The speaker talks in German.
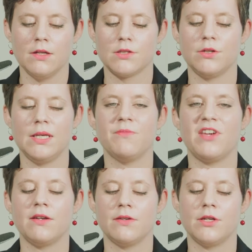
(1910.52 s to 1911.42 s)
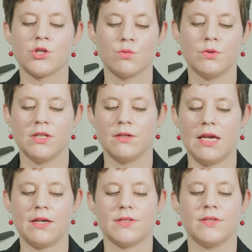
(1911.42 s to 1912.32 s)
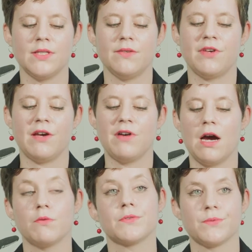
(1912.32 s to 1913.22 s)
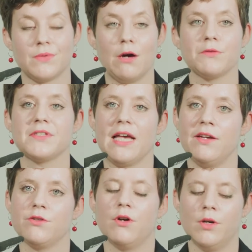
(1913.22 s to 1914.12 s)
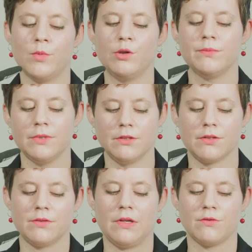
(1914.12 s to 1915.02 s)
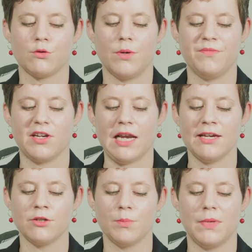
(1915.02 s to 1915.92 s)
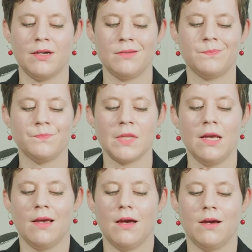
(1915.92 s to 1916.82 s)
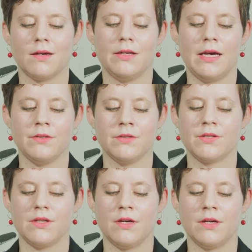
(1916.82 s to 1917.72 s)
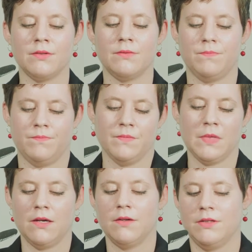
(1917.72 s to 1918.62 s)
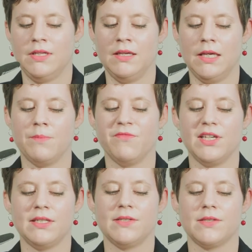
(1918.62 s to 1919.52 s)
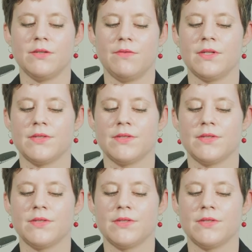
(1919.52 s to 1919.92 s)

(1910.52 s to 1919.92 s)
Zudem werden in der Studie extensive Erfahrungs- und auch Zeiträume, das, dazu kommen wir gleich nochmal, äh, genannt, äh, die eben wichtig sind, wenn